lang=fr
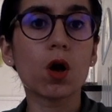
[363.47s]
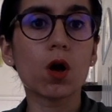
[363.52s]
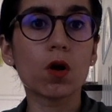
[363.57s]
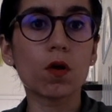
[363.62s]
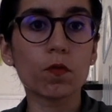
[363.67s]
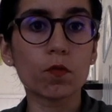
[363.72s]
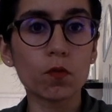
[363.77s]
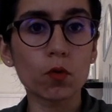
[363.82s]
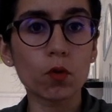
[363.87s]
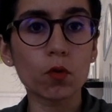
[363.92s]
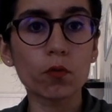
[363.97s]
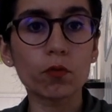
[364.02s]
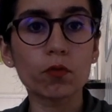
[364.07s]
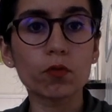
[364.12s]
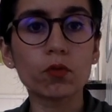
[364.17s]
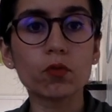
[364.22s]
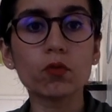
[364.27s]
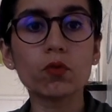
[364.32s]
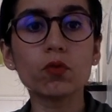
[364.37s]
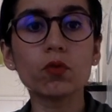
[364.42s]
vos
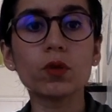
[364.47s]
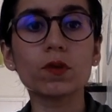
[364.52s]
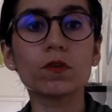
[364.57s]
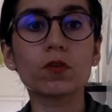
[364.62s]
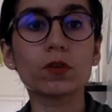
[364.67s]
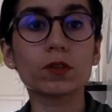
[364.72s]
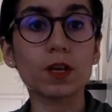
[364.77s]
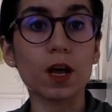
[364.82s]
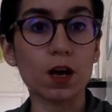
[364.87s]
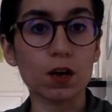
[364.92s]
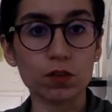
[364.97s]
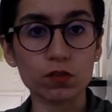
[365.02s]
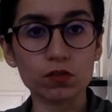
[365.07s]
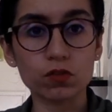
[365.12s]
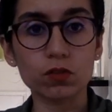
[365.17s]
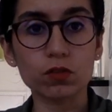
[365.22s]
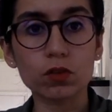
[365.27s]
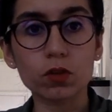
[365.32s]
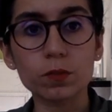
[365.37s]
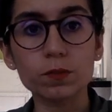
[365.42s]
revenus et votre
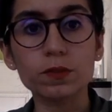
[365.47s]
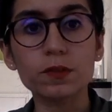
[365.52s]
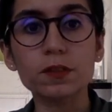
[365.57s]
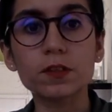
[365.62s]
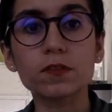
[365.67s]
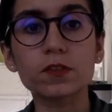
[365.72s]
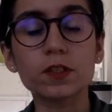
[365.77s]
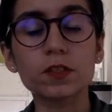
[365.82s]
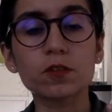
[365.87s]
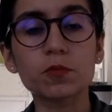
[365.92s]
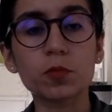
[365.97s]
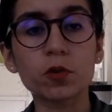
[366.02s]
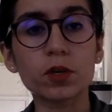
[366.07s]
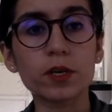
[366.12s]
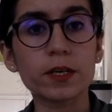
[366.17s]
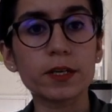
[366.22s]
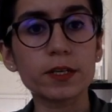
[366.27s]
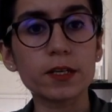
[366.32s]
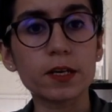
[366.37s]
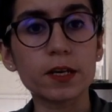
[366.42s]
argent, comme si effectivement
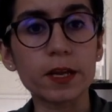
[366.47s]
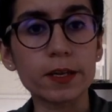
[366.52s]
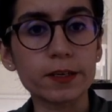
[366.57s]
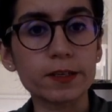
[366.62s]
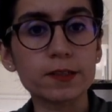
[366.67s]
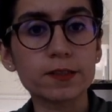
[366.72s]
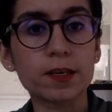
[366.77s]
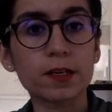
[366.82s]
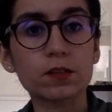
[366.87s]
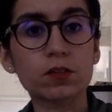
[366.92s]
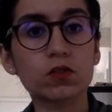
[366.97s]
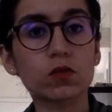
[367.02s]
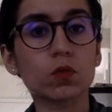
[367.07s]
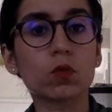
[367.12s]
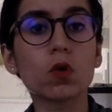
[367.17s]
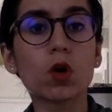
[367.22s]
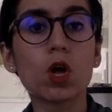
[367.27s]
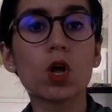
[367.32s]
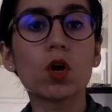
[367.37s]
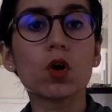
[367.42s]
les
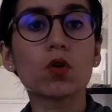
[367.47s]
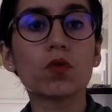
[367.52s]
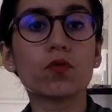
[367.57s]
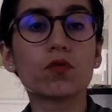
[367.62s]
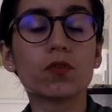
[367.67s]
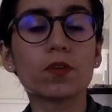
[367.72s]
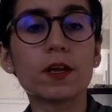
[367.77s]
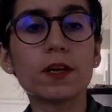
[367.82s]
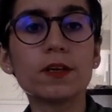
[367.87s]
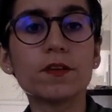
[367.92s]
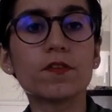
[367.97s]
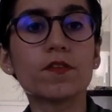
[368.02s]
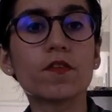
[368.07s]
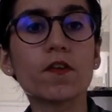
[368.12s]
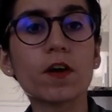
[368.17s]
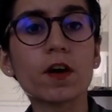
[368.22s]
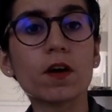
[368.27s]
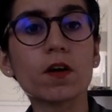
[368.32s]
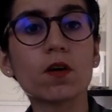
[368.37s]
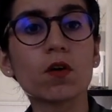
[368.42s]
actions que vous allez
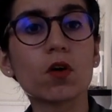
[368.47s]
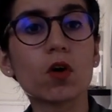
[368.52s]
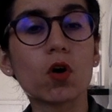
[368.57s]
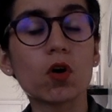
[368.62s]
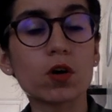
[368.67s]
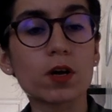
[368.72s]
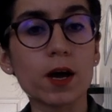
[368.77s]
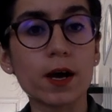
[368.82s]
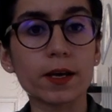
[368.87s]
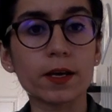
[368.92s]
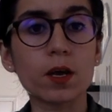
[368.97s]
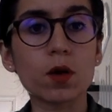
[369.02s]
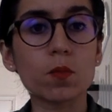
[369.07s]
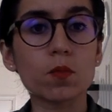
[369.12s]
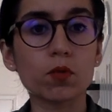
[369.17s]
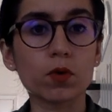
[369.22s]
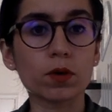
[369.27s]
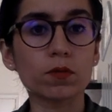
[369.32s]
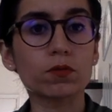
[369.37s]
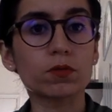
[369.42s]
faire en carrière
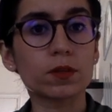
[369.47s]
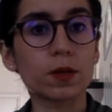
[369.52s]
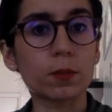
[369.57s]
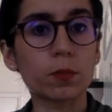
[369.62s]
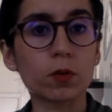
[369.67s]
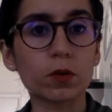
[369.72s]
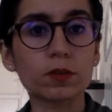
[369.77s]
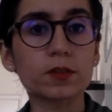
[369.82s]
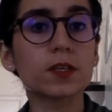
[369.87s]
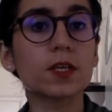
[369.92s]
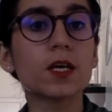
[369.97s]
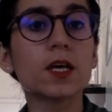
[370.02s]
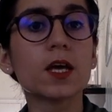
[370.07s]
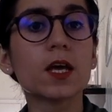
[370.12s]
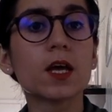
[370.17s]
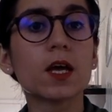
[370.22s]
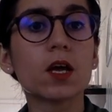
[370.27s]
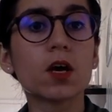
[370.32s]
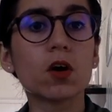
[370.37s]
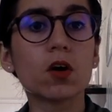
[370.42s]
pourraient vous apporter
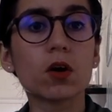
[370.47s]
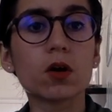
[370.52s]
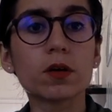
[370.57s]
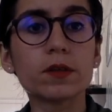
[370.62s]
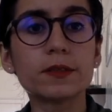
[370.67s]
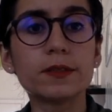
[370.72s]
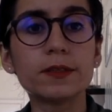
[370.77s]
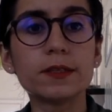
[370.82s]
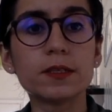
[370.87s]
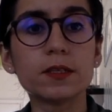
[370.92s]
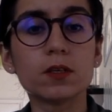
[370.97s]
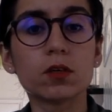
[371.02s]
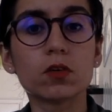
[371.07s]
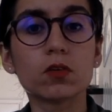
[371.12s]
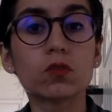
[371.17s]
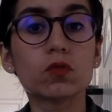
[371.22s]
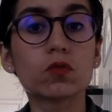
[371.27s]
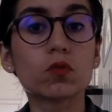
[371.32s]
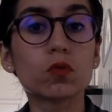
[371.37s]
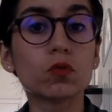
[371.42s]

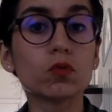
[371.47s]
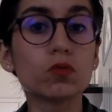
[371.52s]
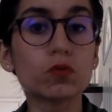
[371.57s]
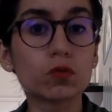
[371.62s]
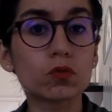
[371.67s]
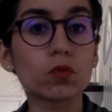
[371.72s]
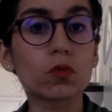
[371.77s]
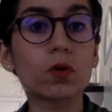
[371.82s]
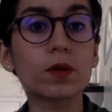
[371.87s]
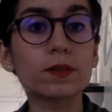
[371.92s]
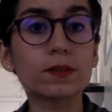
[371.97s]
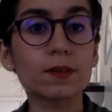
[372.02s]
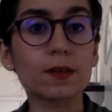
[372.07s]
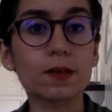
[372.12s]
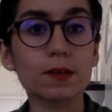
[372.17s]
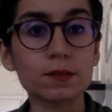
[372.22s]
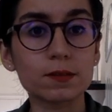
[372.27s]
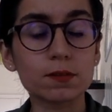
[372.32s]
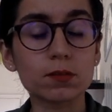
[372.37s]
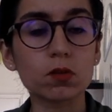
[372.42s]
des solutions
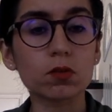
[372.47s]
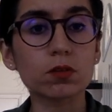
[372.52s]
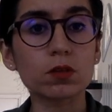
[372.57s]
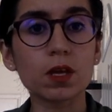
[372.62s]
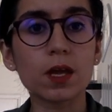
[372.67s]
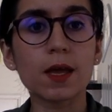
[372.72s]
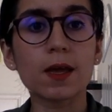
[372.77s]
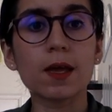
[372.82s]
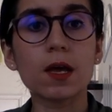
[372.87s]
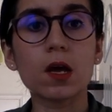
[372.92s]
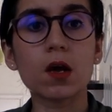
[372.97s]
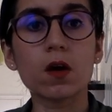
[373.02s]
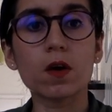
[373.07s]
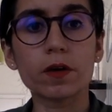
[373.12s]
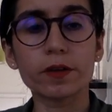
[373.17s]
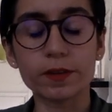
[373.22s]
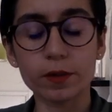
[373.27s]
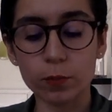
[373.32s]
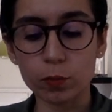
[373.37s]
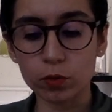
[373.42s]
intéressantes
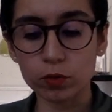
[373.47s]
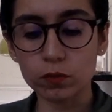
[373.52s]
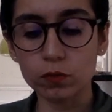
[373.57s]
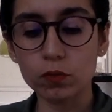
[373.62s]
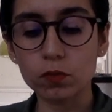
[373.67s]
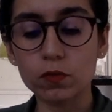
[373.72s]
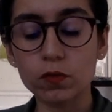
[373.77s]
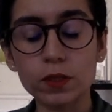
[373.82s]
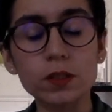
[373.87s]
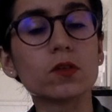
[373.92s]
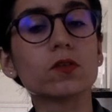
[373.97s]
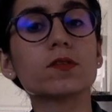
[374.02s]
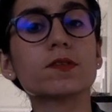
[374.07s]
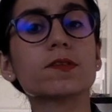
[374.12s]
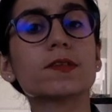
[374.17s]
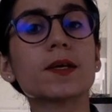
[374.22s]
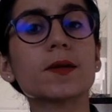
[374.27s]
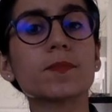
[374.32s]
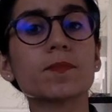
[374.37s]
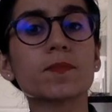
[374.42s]
d'un point de vue
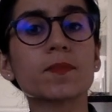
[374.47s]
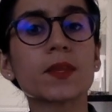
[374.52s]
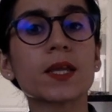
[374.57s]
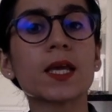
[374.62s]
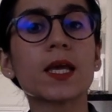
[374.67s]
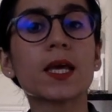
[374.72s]
financier.